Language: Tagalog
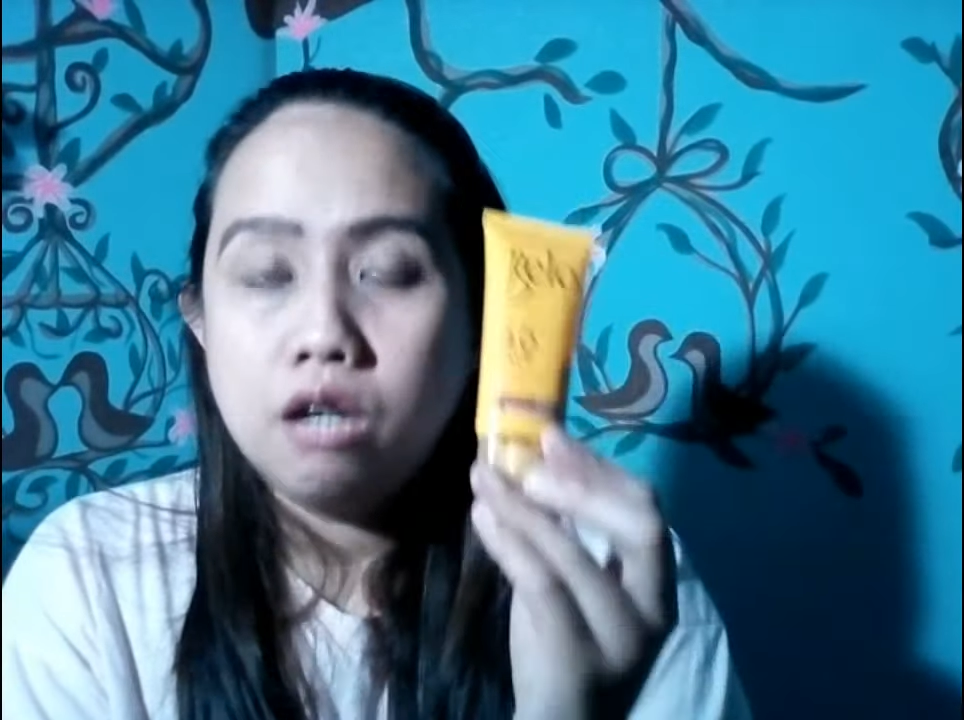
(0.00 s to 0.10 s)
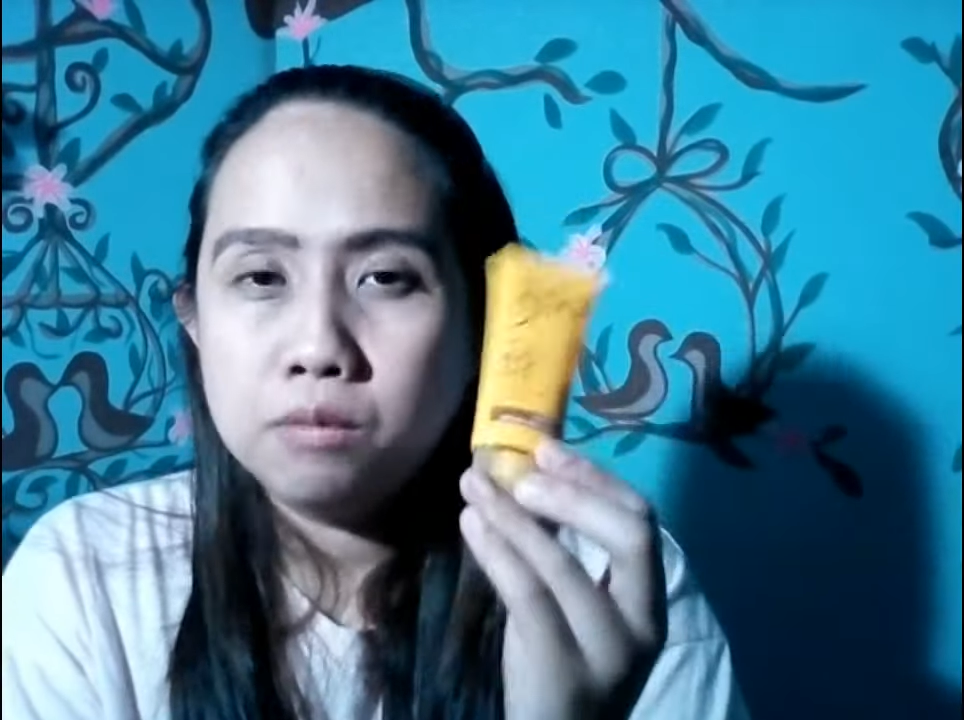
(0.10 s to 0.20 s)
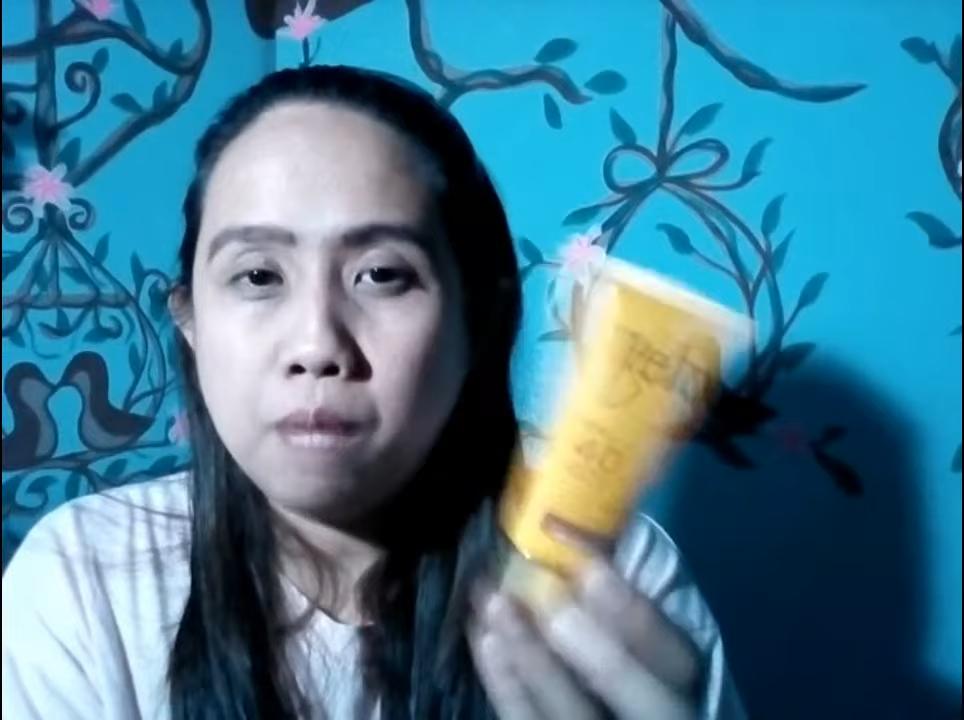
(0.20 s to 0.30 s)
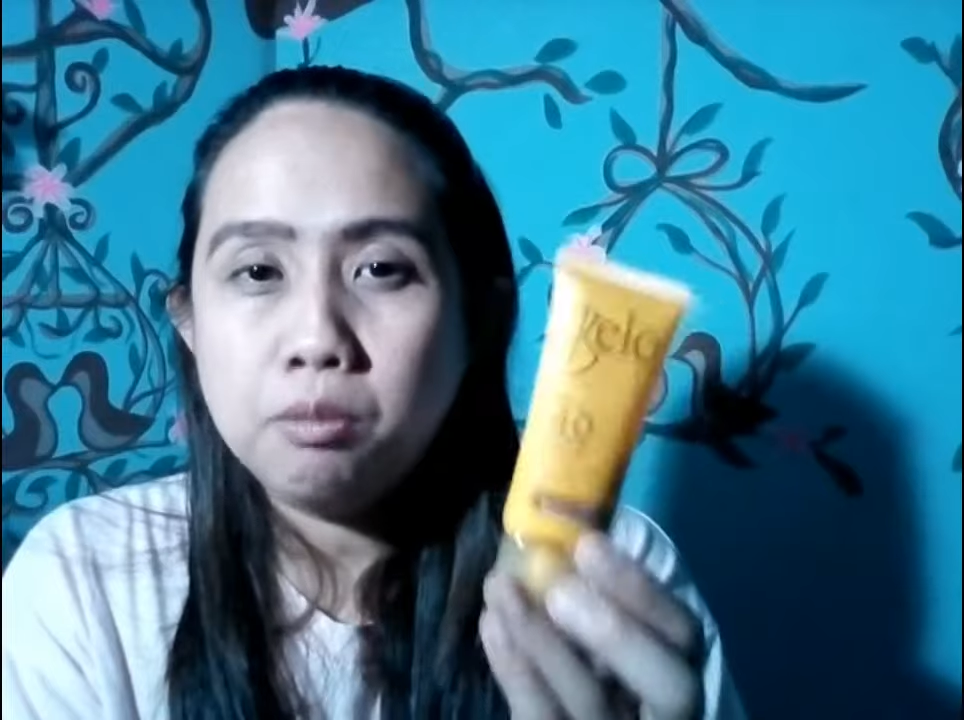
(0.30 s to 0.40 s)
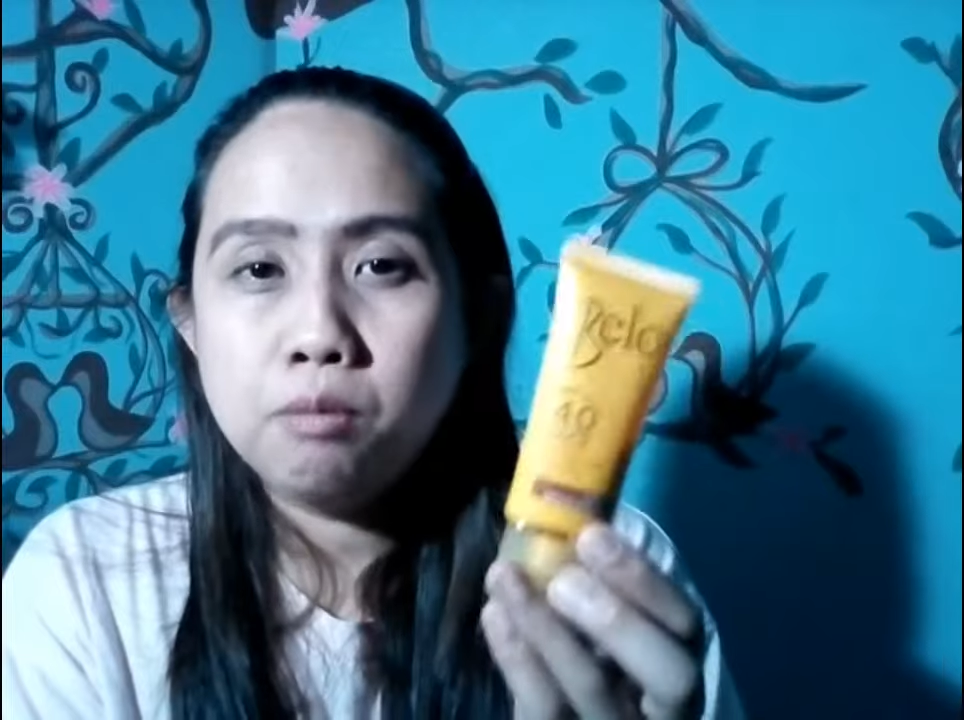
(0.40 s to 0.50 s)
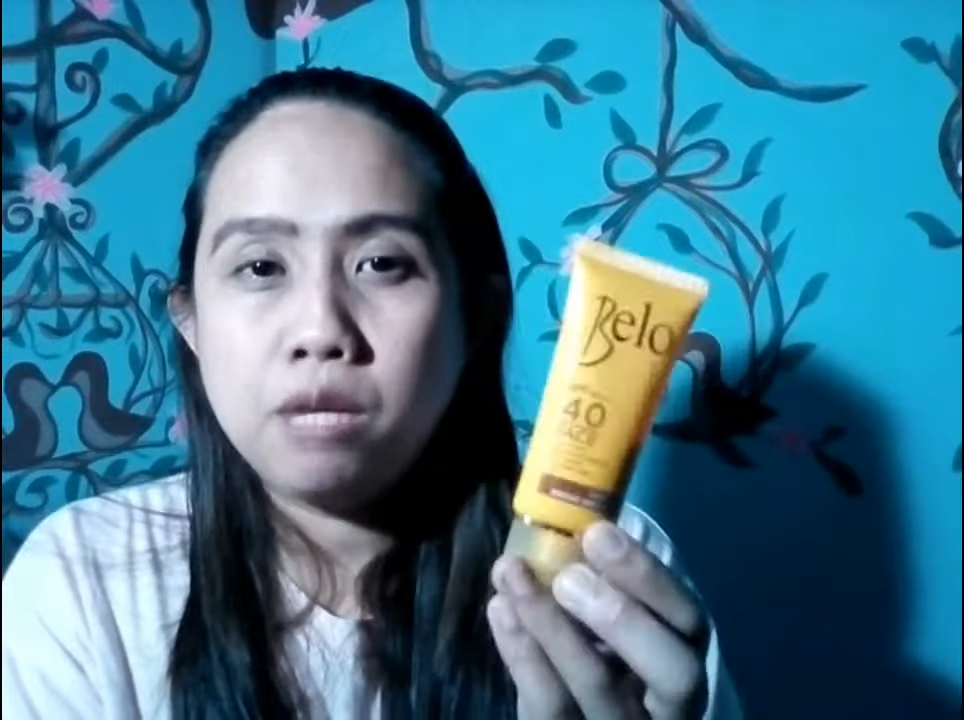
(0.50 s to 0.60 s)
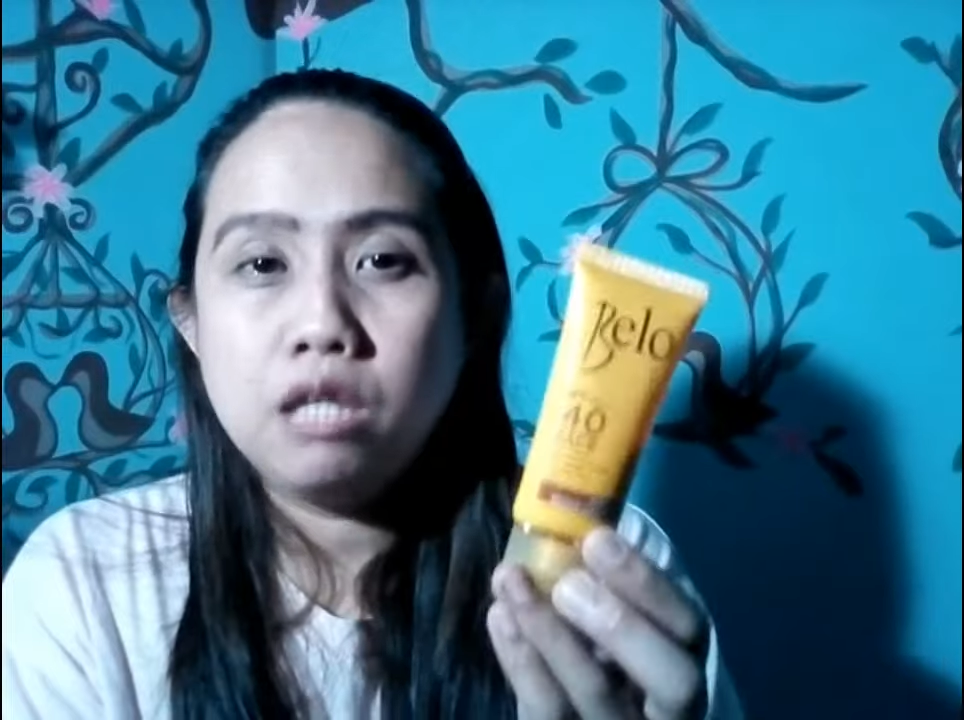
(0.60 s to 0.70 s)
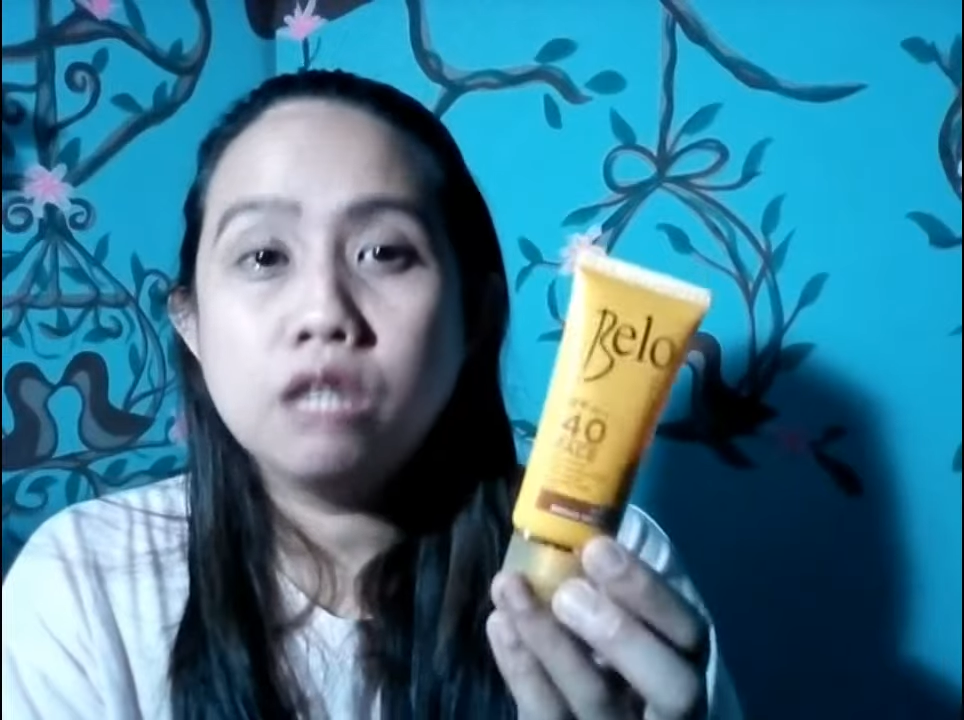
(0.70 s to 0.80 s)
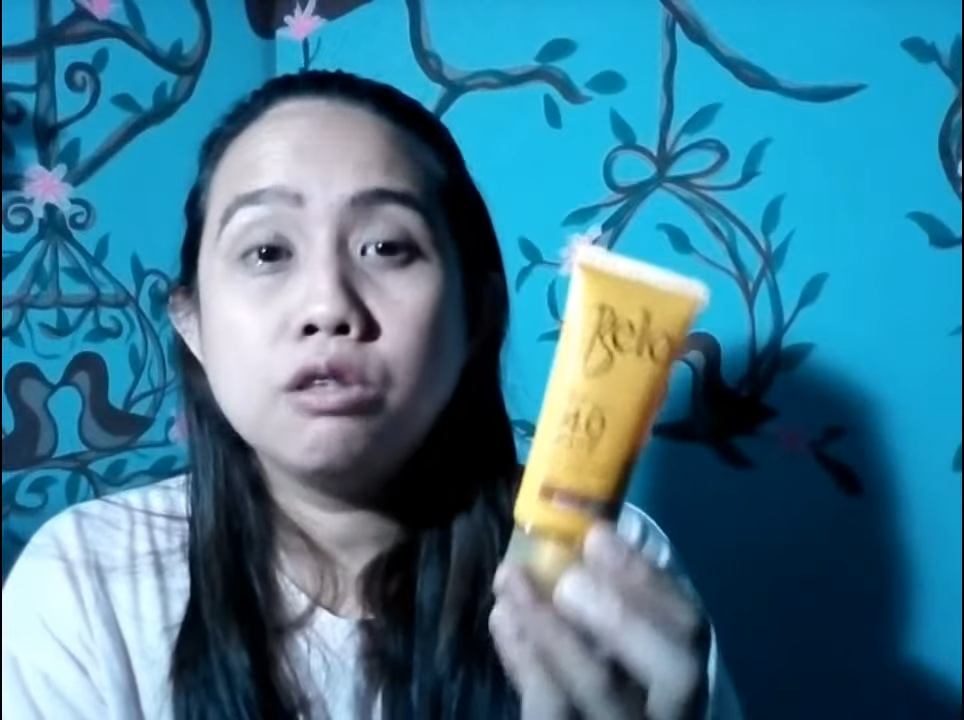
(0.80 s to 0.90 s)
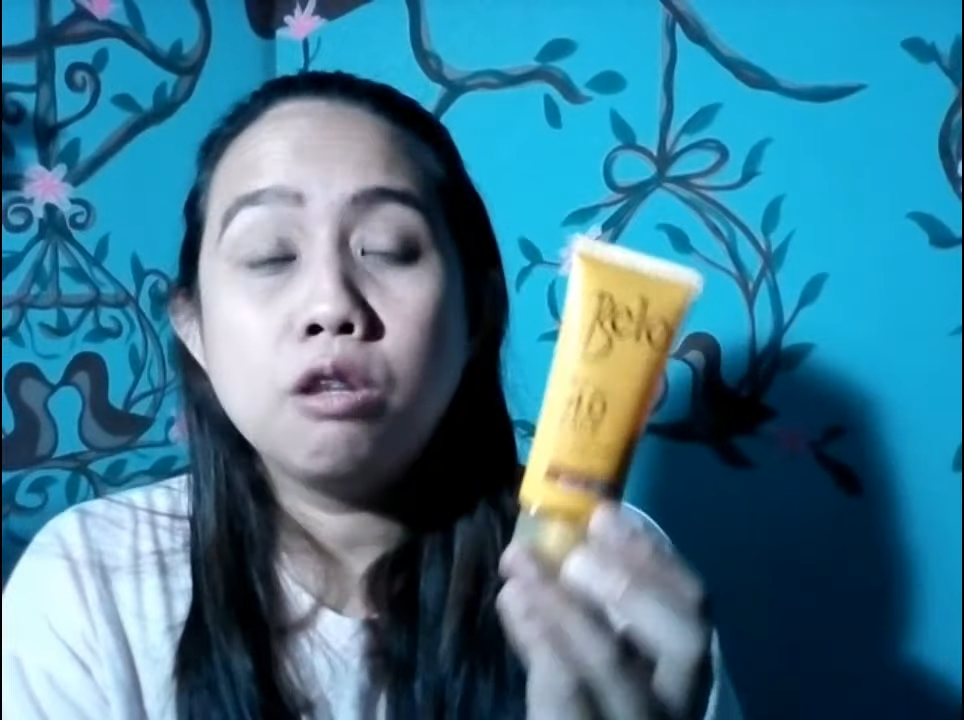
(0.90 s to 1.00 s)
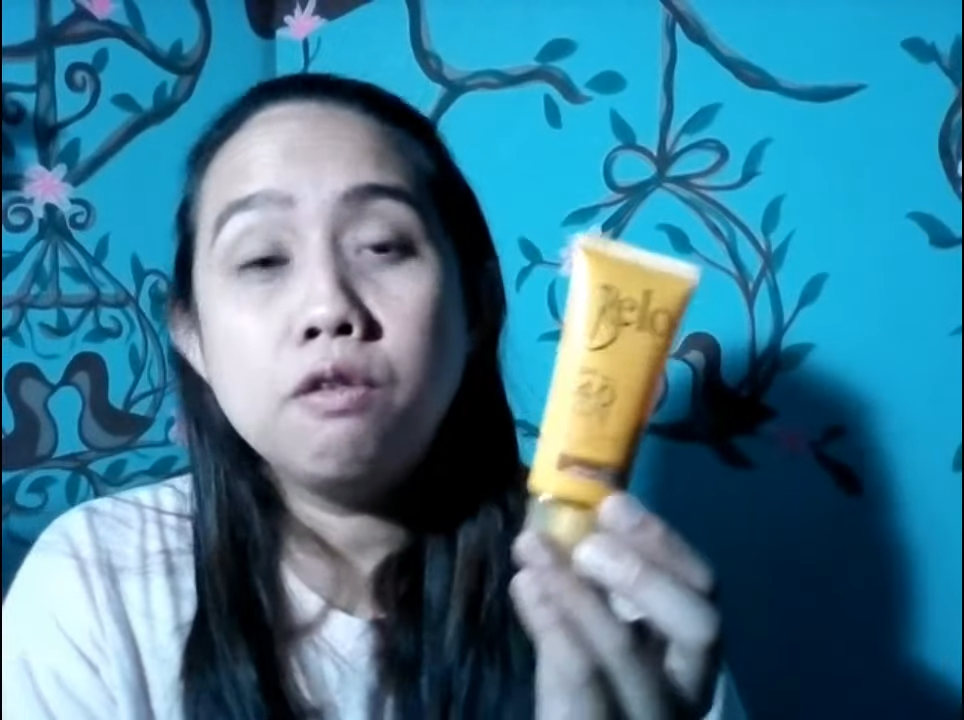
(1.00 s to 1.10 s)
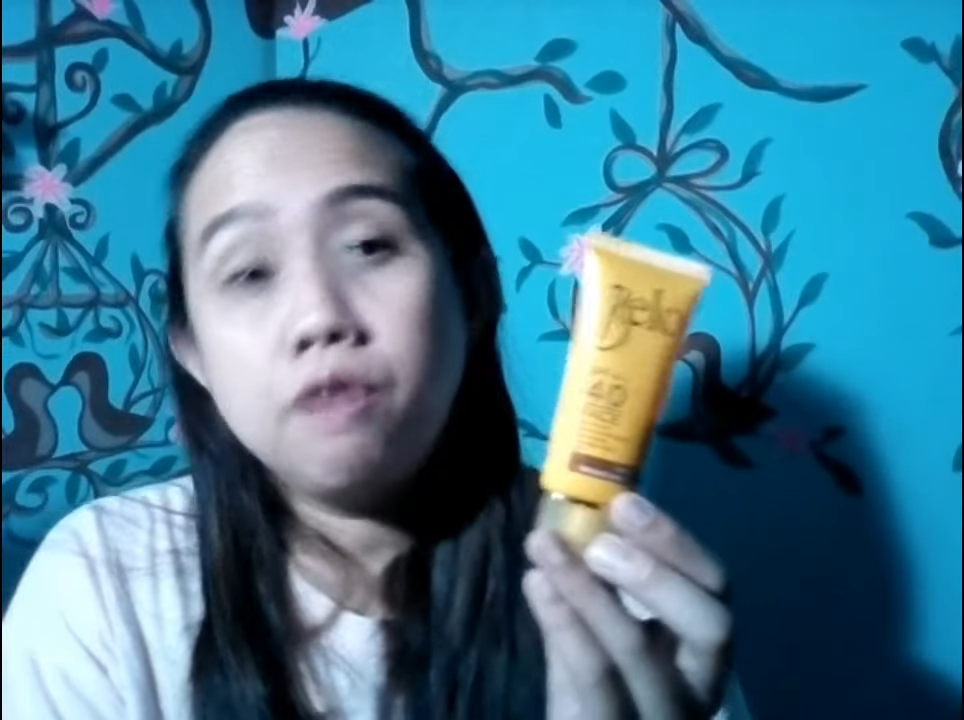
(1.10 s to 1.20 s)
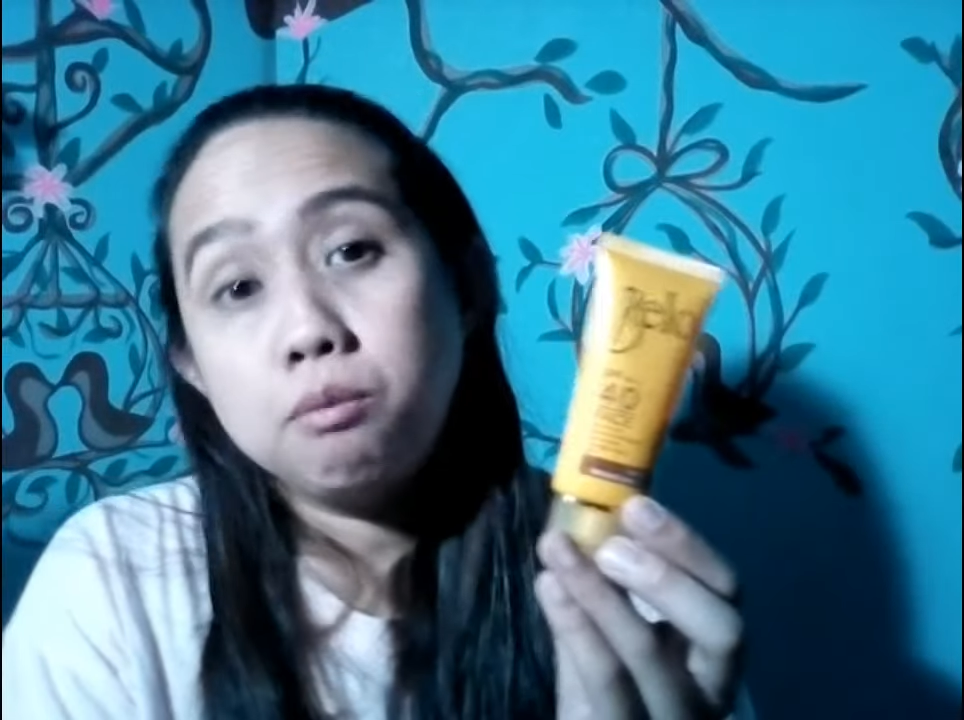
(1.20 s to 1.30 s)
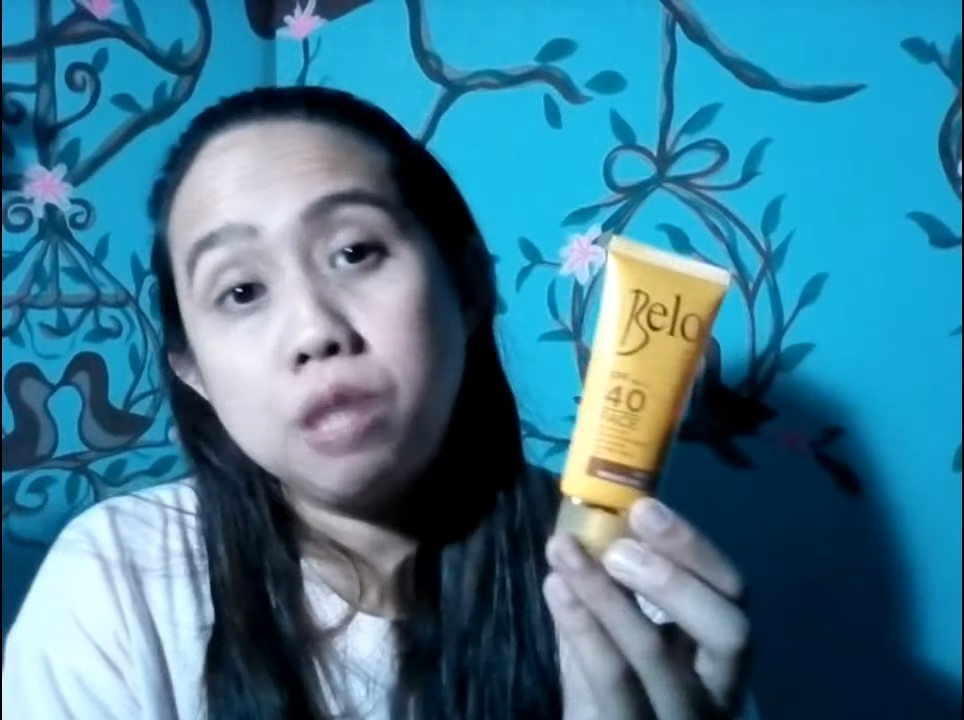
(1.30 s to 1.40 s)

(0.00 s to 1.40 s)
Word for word: Sample products to from